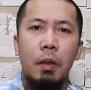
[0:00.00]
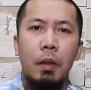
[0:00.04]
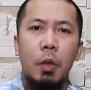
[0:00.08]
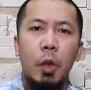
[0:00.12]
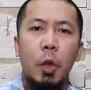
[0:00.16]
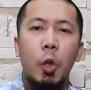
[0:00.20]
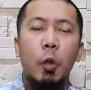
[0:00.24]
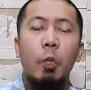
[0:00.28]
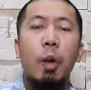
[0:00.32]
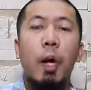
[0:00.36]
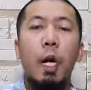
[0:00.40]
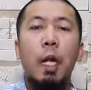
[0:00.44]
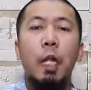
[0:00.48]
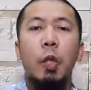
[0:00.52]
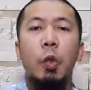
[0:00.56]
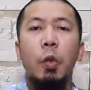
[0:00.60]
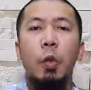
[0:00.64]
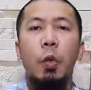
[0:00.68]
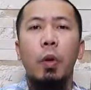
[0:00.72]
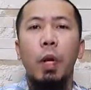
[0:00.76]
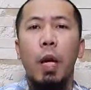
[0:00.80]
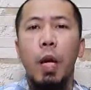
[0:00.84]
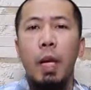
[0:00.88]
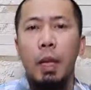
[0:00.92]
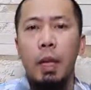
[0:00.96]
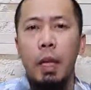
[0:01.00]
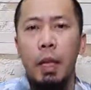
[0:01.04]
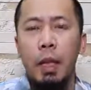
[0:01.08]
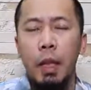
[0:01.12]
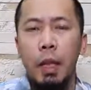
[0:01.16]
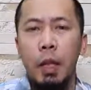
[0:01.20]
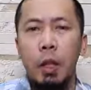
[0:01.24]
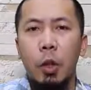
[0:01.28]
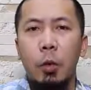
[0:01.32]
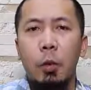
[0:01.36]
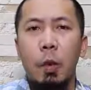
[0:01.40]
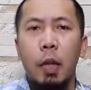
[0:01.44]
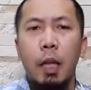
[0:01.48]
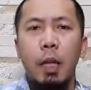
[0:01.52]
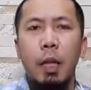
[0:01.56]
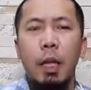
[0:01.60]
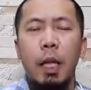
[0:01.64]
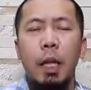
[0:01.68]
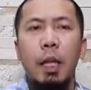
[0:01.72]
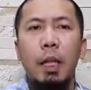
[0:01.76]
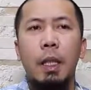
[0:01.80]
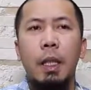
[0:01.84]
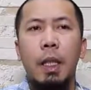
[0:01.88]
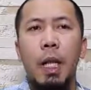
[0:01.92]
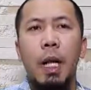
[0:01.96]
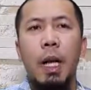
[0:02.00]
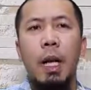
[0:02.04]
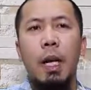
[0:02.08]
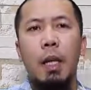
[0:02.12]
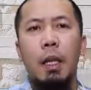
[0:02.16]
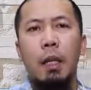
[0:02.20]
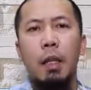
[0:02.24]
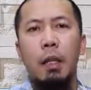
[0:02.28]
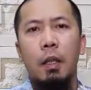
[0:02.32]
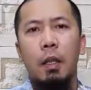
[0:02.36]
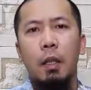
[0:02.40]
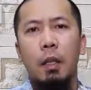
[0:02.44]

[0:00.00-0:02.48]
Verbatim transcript: Yung mga scholar natin, sumaksi rin sila